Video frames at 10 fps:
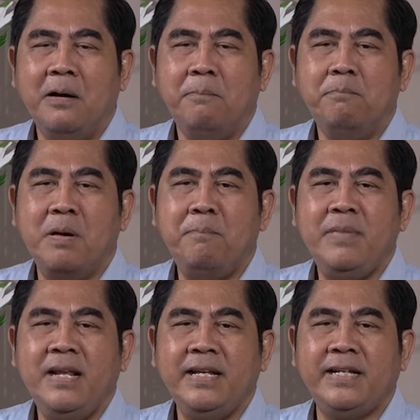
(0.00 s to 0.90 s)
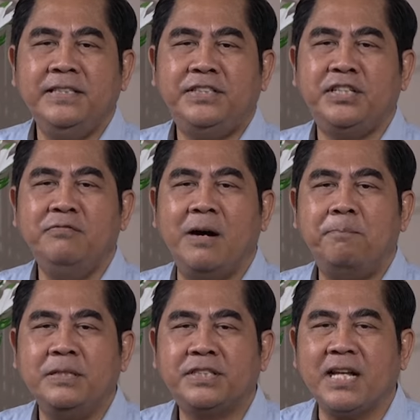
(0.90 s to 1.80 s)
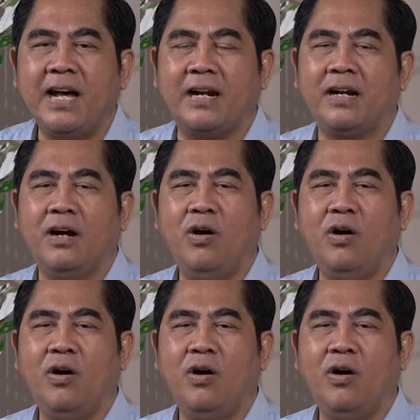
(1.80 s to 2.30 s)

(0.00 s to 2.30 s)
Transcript: memiliki jiwa besar,